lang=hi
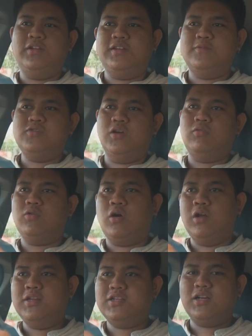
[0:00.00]
रितम जो है वो
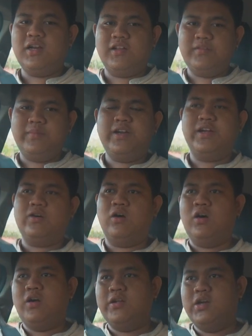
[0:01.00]
कॉलेज का क्लासमेट है
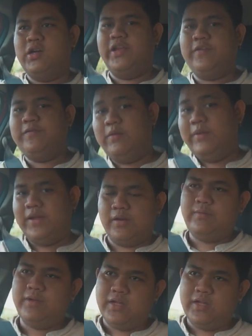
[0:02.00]
और एक फिल्म मेकर भी